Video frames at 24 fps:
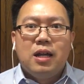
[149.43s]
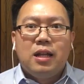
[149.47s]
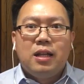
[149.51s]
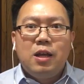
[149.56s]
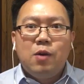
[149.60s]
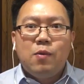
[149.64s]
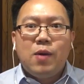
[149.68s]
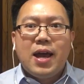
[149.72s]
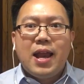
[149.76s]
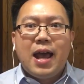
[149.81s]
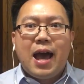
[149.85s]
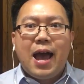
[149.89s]

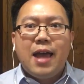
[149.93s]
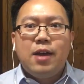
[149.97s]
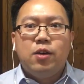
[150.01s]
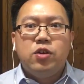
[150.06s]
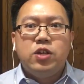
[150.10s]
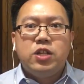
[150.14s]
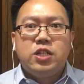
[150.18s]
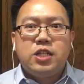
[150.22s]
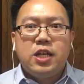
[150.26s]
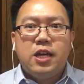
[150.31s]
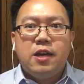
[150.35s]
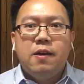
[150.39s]
另外呢，还
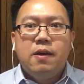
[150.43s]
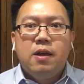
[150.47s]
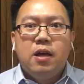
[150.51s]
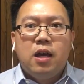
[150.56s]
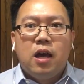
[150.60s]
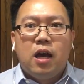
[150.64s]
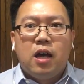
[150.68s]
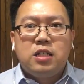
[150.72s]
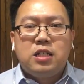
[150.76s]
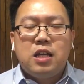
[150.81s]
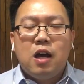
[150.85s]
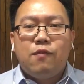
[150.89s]
有一些
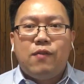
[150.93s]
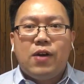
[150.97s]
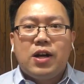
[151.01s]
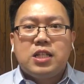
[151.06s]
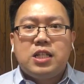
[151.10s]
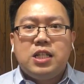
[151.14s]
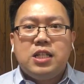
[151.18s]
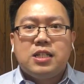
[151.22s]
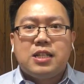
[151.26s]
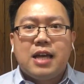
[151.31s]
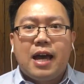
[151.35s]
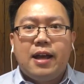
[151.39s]
啊消防
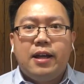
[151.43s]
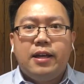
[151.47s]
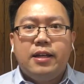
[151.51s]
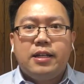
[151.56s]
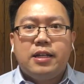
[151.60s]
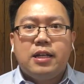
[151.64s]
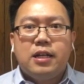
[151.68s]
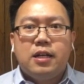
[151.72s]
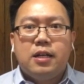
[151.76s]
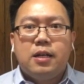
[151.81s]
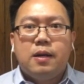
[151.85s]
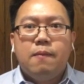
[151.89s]
器材的
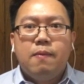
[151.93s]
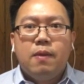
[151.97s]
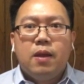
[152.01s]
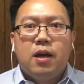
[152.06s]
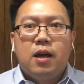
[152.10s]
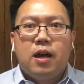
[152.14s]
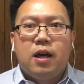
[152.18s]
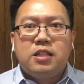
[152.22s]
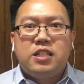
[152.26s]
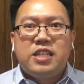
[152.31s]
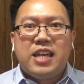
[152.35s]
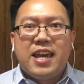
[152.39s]
一个
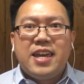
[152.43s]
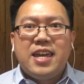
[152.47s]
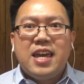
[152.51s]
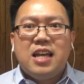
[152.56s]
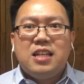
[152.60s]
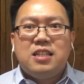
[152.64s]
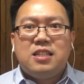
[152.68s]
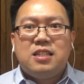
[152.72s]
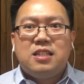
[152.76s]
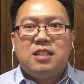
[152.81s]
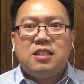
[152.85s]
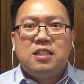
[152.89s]
啊检
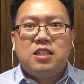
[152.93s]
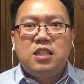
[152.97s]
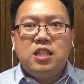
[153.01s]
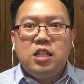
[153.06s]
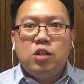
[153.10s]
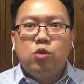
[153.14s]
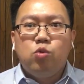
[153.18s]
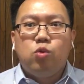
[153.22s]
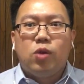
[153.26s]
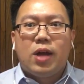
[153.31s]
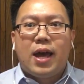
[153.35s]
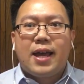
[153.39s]
验
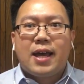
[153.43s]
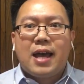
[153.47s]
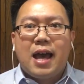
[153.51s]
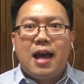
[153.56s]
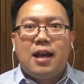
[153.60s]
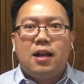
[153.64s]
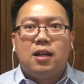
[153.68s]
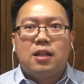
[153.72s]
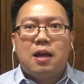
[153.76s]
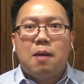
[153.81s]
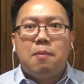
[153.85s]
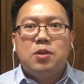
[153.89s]
记录来
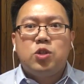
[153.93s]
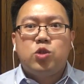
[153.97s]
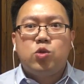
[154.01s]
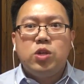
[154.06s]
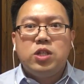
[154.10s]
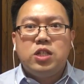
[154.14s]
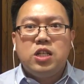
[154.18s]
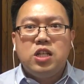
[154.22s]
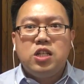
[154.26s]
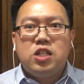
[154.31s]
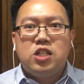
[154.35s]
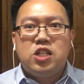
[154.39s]
看呢，他们
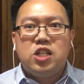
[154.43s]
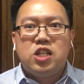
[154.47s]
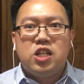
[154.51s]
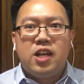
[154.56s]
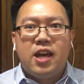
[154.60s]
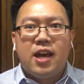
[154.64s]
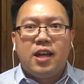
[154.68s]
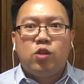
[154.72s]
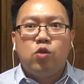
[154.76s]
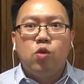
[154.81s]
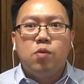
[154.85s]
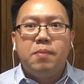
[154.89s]
最近几
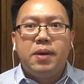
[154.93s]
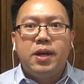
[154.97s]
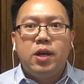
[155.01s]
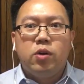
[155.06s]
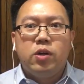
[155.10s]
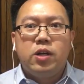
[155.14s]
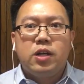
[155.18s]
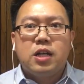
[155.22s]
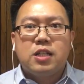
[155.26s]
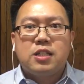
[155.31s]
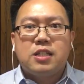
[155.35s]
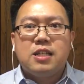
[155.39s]
年都没
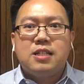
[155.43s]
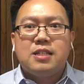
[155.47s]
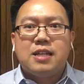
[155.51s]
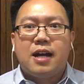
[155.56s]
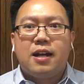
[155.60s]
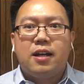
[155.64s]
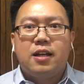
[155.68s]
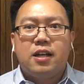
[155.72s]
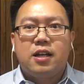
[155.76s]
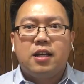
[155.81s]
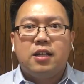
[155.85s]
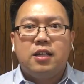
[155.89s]
有一个正
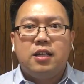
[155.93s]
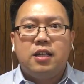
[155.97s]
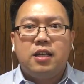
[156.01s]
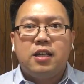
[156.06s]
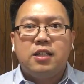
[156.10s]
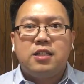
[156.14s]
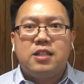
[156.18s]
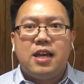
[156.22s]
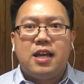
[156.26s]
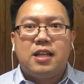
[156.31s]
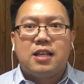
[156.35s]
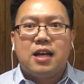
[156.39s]
常的一个一
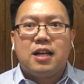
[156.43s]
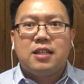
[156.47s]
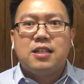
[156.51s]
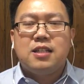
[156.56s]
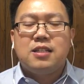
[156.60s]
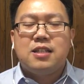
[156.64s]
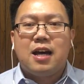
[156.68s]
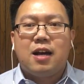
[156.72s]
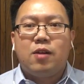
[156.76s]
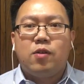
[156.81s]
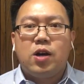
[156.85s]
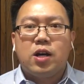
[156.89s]
个检查，
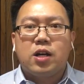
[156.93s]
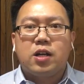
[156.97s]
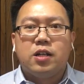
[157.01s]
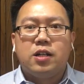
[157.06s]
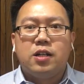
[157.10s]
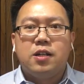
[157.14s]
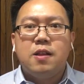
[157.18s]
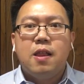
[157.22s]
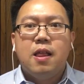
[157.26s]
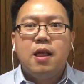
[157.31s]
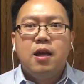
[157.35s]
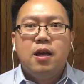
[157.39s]
正常的话可
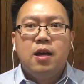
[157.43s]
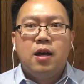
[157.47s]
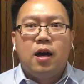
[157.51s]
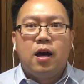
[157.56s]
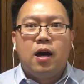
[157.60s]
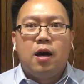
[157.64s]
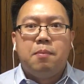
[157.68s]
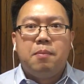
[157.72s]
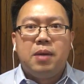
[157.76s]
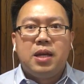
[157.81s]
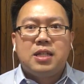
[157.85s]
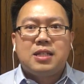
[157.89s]
能
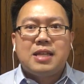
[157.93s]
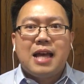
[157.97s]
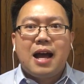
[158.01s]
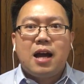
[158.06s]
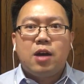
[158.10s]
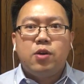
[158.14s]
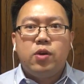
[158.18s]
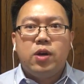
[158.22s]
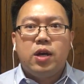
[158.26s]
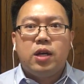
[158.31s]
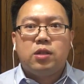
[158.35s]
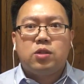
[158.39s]
啊每三
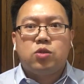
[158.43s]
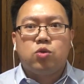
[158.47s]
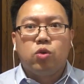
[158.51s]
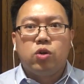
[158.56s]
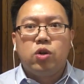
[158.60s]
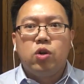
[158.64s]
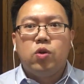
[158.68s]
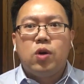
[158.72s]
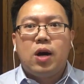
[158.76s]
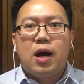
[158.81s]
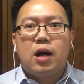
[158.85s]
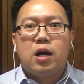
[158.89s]
个月
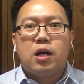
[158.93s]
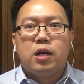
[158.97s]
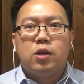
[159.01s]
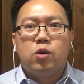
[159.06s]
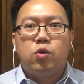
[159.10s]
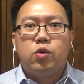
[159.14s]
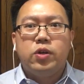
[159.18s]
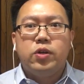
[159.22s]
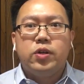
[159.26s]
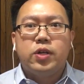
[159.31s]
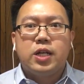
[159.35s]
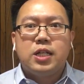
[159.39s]
左右啊可
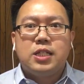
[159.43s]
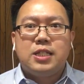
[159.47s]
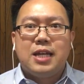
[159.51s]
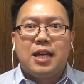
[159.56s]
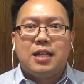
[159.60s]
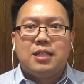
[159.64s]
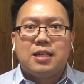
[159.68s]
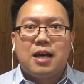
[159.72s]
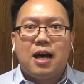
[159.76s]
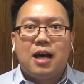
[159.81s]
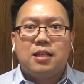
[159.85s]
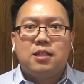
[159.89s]
能会有一个
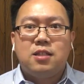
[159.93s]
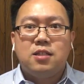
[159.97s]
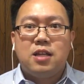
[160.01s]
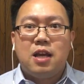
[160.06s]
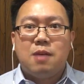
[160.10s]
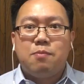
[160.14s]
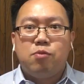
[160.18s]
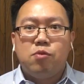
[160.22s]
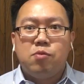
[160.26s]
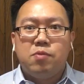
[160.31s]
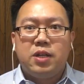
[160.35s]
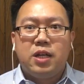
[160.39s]
检查，质
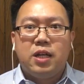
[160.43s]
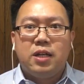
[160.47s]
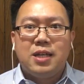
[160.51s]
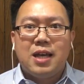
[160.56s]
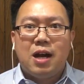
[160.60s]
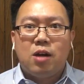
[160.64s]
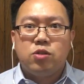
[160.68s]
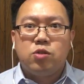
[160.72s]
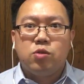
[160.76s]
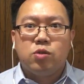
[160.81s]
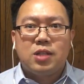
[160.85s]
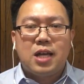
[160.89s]
检部门也
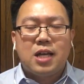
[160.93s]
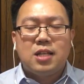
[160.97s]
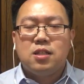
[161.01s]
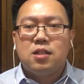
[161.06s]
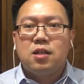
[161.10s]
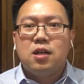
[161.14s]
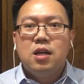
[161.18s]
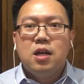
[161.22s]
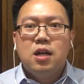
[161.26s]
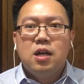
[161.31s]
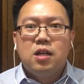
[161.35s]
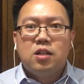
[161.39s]
要求，但
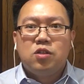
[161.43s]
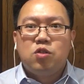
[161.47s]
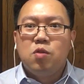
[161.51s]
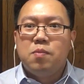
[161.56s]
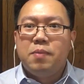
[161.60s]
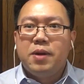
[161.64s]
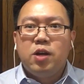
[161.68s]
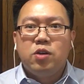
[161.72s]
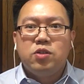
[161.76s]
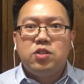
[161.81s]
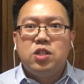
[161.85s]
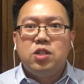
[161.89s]
是都
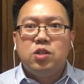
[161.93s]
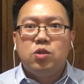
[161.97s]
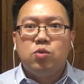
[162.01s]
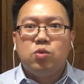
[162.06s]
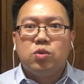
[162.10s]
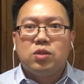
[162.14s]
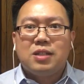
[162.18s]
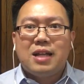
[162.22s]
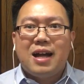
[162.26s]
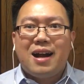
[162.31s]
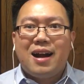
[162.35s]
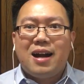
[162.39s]
没有记
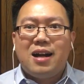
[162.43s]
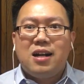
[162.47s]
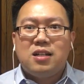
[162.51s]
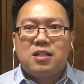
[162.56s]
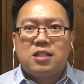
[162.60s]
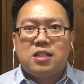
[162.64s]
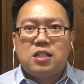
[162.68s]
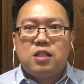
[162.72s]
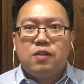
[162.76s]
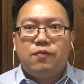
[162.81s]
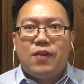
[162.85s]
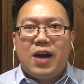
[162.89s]
录。当然
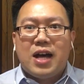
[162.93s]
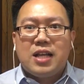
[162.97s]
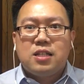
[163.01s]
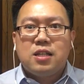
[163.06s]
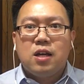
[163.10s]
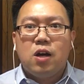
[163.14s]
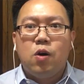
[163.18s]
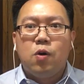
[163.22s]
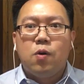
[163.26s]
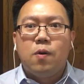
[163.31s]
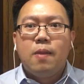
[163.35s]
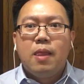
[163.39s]
事发
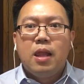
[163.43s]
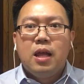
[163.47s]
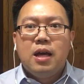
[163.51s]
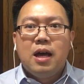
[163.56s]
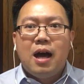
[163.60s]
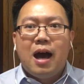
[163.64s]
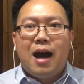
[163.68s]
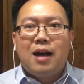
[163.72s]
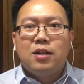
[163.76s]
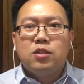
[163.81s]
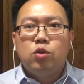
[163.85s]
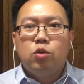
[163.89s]
之后，
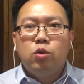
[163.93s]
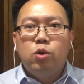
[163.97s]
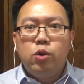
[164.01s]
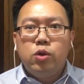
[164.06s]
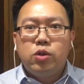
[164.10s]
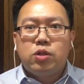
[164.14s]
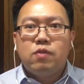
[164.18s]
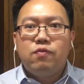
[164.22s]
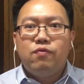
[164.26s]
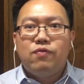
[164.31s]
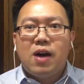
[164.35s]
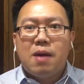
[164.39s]
杭州
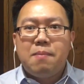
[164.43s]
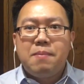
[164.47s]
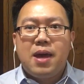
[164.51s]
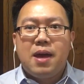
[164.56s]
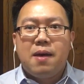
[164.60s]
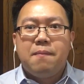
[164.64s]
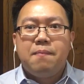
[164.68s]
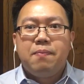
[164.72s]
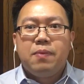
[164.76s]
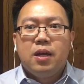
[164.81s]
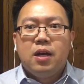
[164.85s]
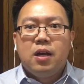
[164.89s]
绿城方
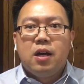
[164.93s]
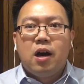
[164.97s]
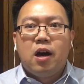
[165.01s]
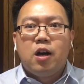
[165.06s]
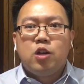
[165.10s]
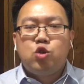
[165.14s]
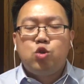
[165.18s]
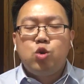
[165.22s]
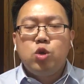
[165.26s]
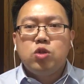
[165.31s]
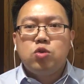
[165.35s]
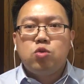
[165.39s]
面
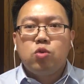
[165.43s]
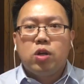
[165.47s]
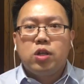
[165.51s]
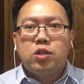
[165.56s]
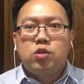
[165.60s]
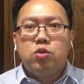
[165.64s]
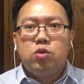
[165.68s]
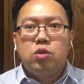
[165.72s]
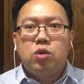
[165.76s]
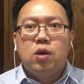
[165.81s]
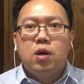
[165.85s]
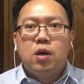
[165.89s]
啊迅速的
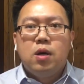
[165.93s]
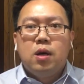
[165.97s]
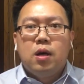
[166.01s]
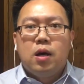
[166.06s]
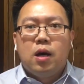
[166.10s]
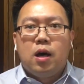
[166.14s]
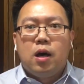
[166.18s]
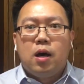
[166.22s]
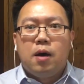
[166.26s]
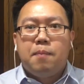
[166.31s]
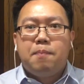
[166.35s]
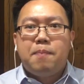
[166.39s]
去。
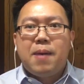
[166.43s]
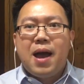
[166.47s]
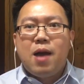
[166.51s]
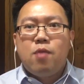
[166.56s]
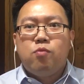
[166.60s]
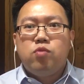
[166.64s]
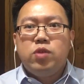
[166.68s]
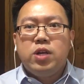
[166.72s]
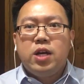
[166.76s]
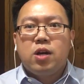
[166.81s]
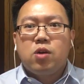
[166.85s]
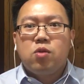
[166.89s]
呃，
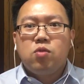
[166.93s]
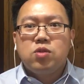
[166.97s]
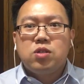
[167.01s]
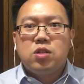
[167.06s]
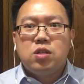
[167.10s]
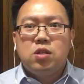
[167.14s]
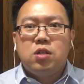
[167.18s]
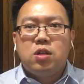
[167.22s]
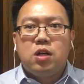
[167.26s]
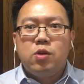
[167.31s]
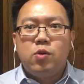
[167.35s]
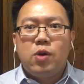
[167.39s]
派物业公
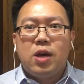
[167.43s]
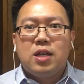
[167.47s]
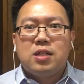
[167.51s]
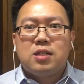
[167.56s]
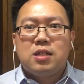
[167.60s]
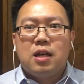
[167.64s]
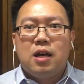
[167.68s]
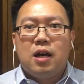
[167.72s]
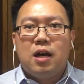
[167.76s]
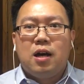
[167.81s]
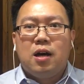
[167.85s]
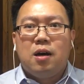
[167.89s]
司人员
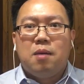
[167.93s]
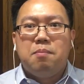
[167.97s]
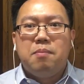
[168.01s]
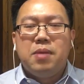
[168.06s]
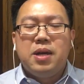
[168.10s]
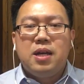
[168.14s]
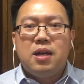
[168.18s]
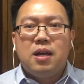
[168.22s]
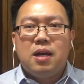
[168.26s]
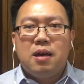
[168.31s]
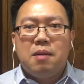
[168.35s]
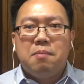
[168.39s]
啊，
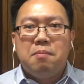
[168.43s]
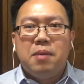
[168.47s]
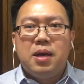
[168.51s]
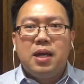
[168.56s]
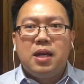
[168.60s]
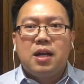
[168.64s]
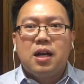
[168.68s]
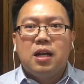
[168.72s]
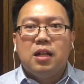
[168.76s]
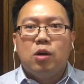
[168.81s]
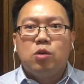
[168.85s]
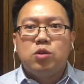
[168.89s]
每
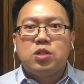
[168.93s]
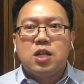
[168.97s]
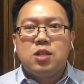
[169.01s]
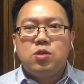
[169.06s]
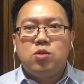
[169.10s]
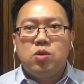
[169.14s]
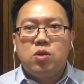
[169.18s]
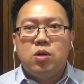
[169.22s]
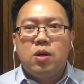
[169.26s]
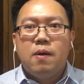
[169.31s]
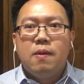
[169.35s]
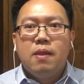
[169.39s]
每个楼层
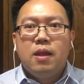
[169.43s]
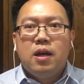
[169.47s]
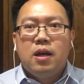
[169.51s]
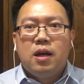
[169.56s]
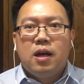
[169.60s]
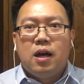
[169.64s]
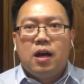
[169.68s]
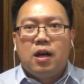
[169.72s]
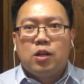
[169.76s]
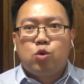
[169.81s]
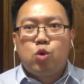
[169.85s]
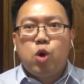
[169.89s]
去
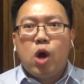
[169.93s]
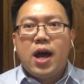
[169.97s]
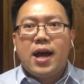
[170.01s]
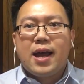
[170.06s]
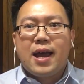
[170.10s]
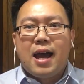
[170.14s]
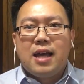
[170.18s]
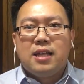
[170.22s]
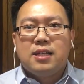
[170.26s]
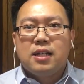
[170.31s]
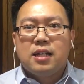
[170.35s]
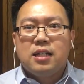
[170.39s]
啊篡
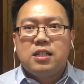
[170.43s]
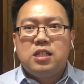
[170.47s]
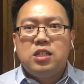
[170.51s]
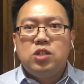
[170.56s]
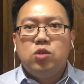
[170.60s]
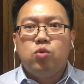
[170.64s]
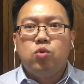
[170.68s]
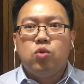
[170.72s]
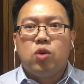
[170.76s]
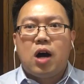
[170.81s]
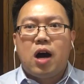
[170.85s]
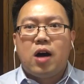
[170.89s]
改这个
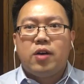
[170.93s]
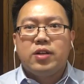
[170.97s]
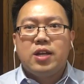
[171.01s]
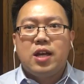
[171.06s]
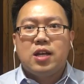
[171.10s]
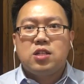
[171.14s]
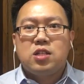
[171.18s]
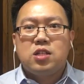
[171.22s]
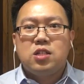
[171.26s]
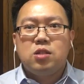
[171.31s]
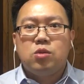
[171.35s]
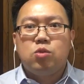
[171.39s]
记录，好
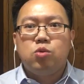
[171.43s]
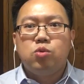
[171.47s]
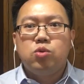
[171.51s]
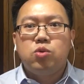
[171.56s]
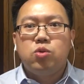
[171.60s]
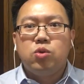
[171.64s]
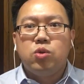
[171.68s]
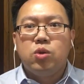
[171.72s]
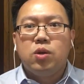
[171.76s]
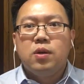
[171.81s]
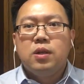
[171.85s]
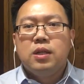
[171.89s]
像试图
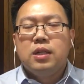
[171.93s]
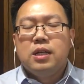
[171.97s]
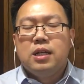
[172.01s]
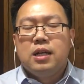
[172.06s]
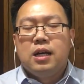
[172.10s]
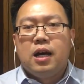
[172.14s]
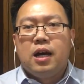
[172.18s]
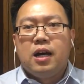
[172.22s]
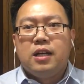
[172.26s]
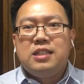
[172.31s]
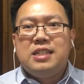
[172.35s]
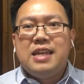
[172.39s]
去
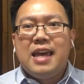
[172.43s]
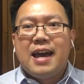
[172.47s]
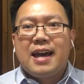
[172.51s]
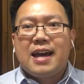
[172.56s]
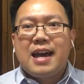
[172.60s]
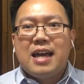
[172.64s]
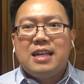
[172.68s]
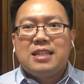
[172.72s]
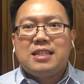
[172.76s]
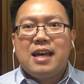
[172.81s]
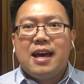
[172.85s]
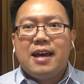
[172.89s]
啊掩
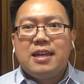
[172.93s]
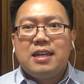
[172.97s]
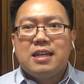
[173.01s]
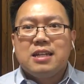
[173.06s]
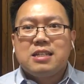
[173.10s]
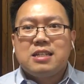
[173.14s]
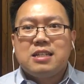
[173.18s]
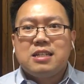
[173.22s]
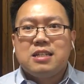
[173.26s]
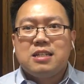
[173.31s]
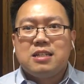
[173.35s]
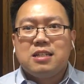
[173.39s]
盖这样一
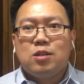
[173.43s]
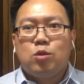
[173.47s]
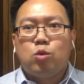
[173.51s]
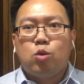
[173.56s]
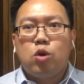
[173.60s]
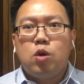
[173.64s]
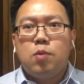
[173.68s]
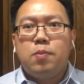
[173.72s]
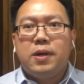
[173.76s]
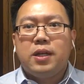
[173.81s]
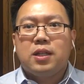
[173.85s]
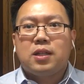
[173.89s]
个事实，
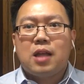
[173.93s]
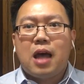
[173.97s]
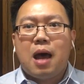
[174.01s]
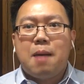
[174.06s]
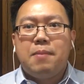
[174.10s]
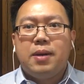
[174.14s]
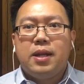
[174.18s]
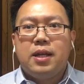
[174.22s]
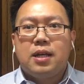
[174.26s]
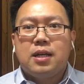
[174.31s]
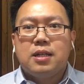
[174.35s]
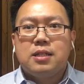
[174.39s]
推背他
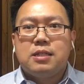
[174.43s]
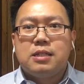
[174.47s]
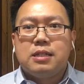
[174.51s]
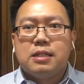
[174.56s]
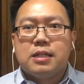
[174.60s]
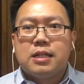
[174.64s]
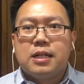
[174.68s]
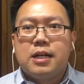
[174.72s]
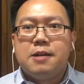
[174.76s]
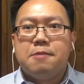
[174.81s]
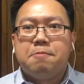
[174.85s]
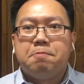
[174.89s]
们的一个
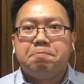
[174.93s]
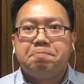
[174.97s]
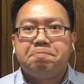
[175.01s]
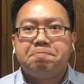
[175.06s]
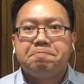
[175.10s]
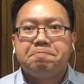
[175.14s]
责任。